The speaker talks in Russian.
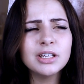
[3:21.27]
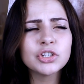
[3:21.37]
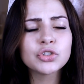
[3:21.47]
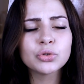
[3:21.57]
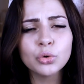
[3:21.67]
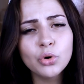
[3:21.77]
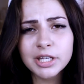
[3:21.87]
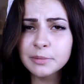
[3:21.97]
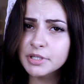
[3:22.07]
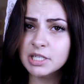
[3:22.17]
и что
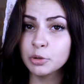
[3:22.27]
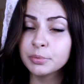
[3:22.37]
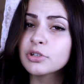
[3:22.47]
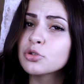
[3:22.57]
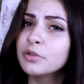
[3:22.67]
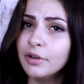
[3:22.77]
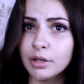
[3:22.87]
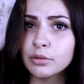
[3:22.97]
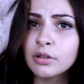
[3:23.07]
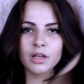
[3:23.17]
они под собой
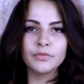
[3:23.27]
подразумевают?